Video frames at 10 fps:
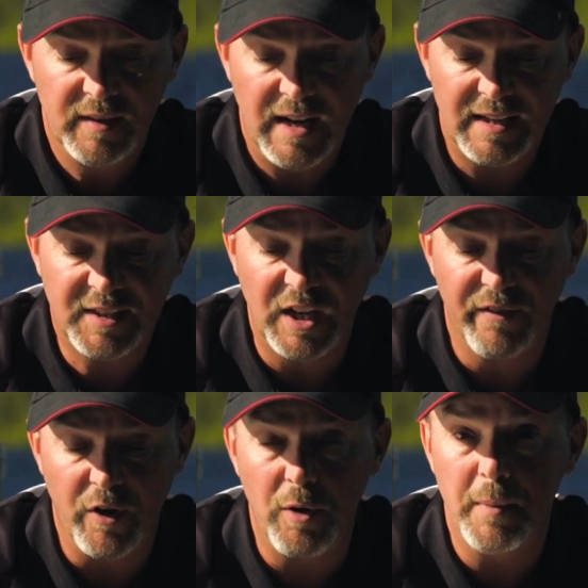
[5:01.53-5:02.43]
la
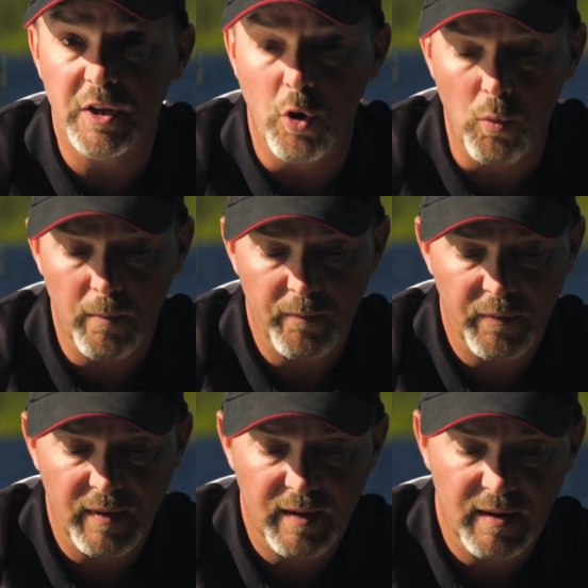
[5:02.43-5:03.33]
Silver Minnow,
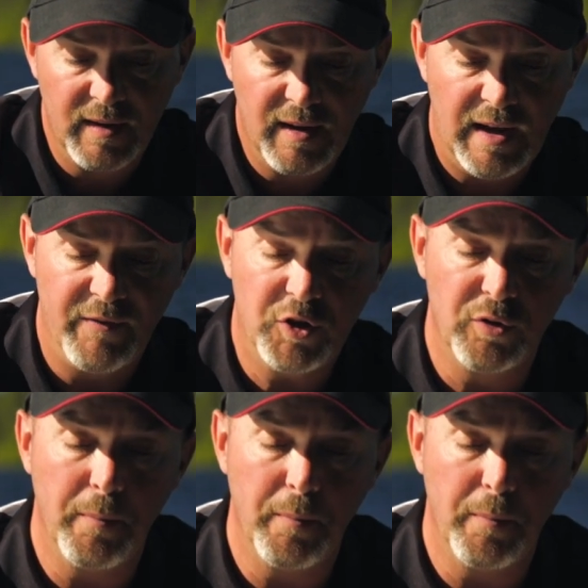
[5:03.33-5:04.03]
avec